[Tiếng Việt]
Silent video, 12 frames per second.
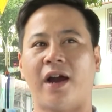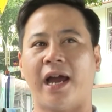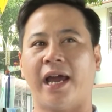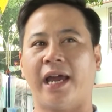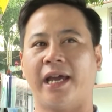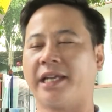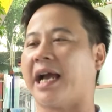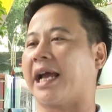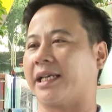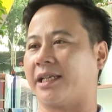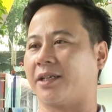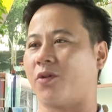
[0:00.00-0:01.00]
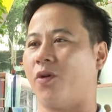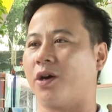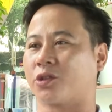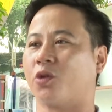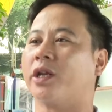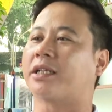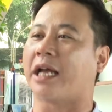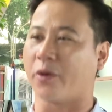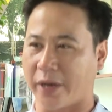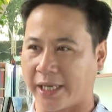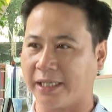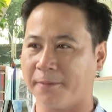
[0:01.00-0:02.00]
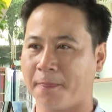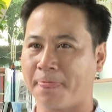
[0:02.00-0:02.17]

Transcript: về hình ảnh của du lịch Thái Nguyên.